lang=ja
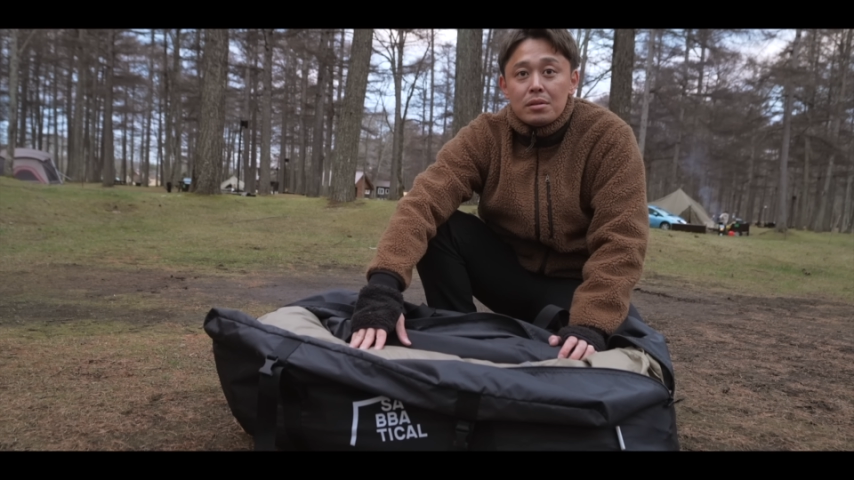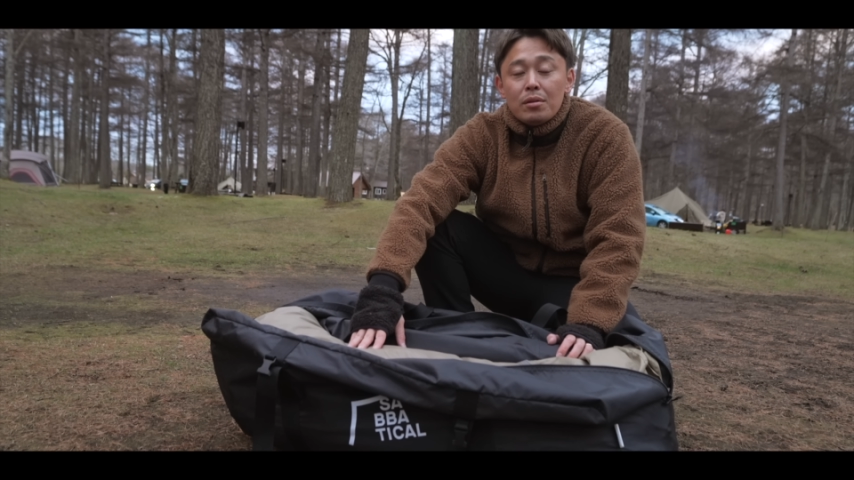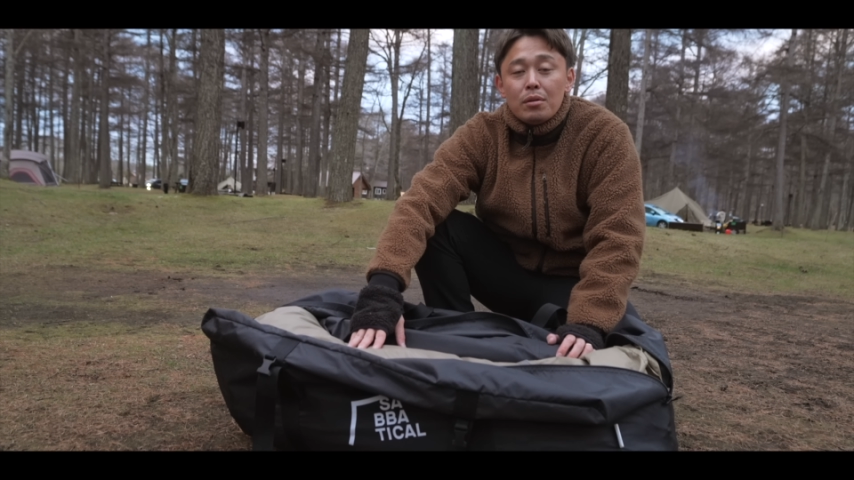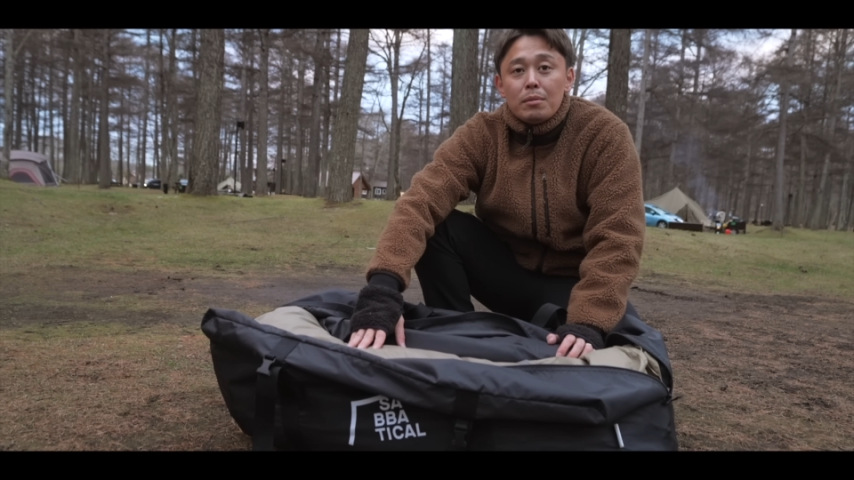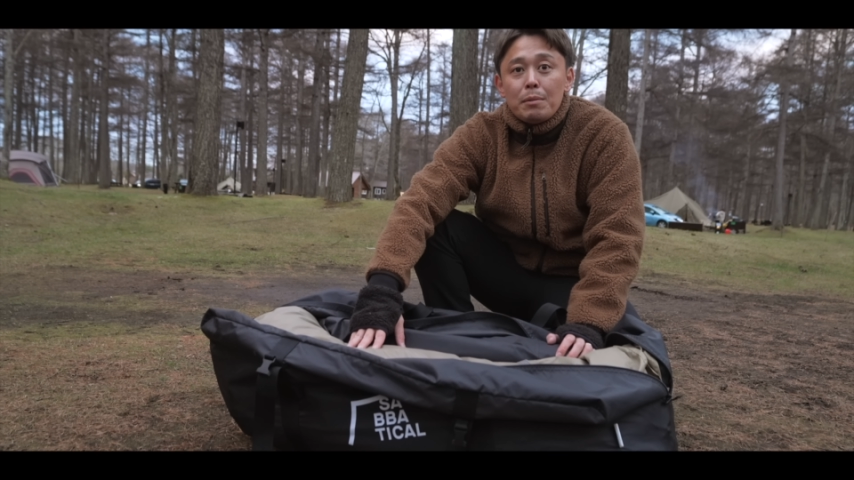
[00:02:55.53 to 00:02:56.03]

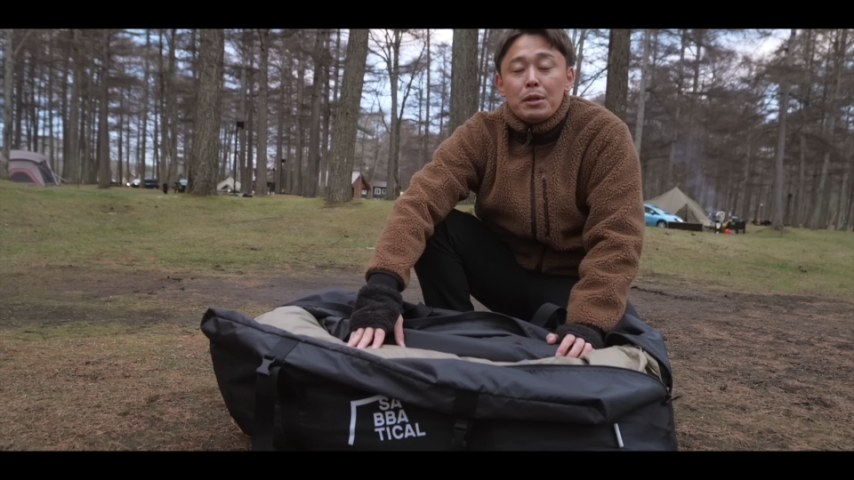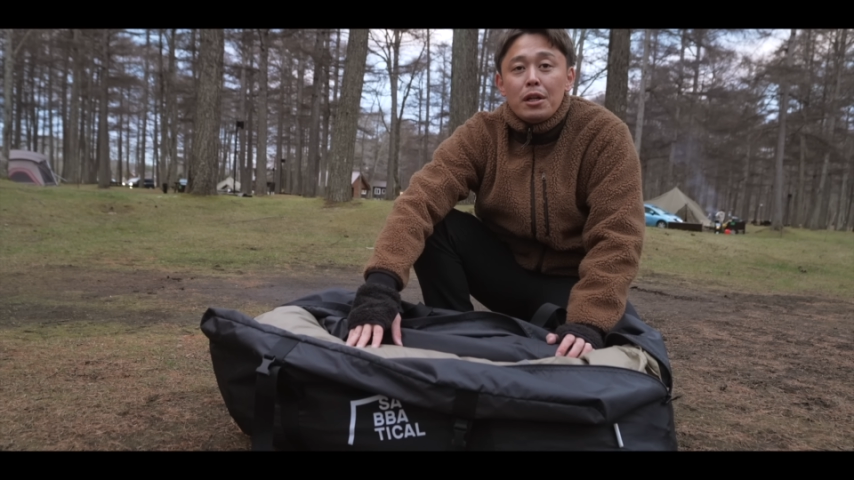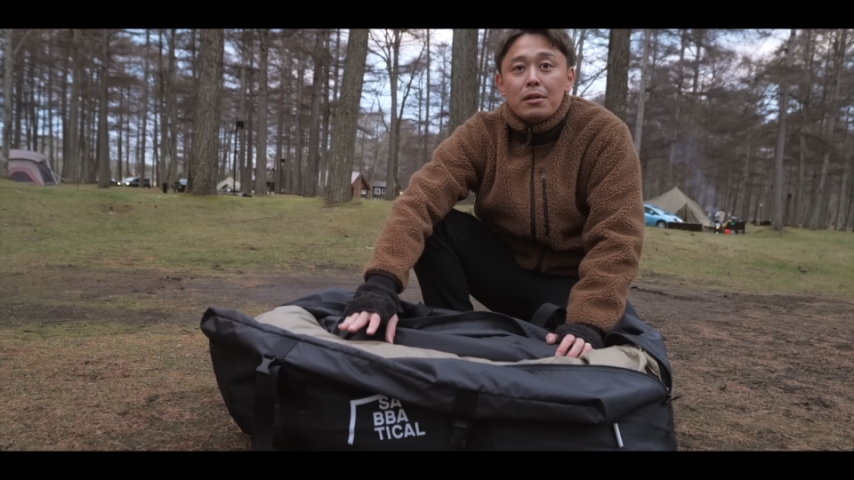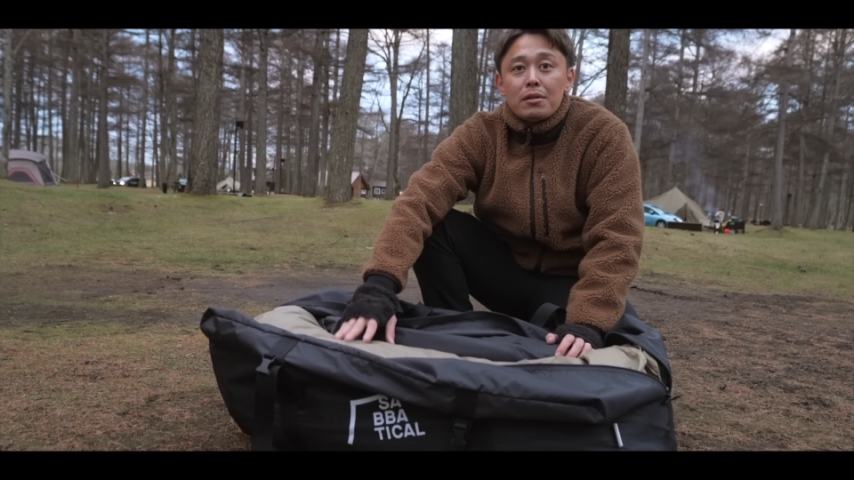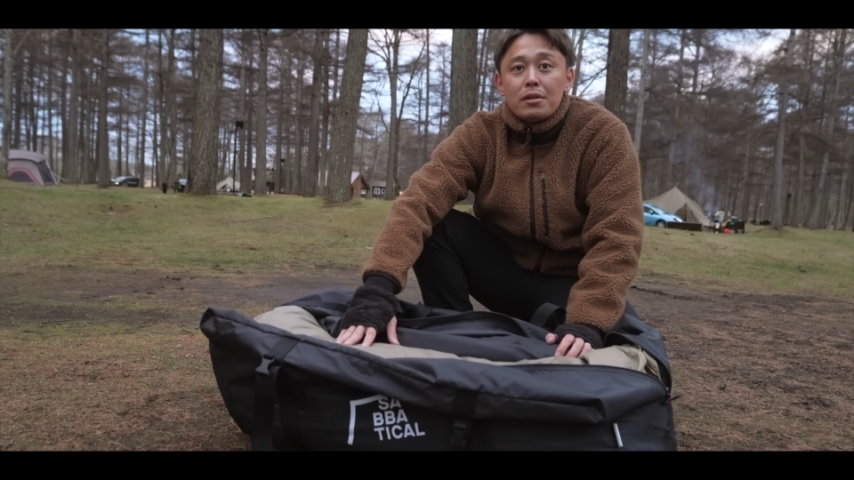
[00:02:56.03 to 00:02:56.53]
泥まみれ
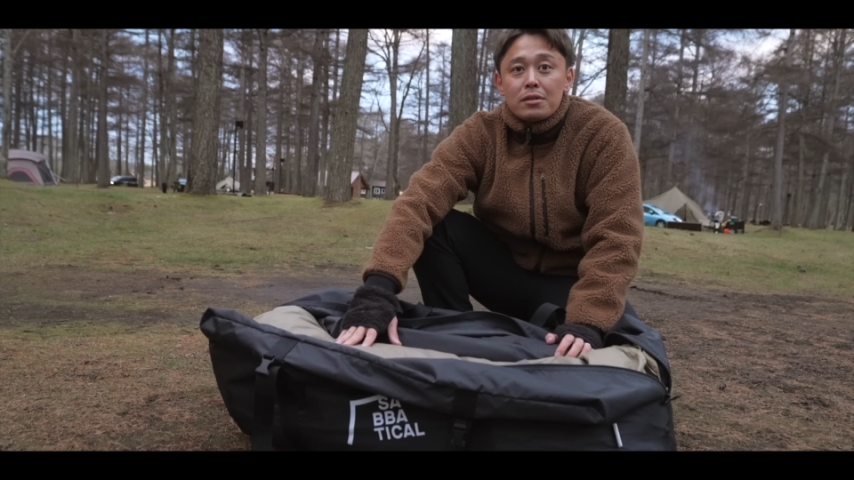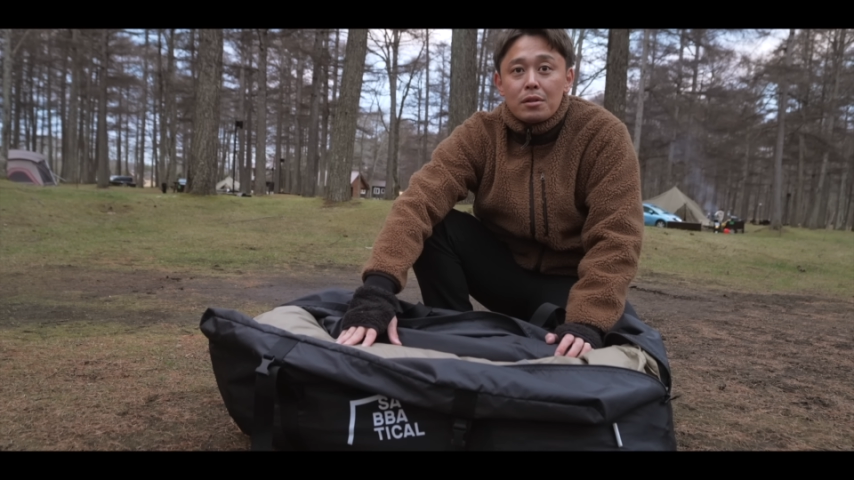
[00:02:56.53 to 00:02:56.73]
になってさ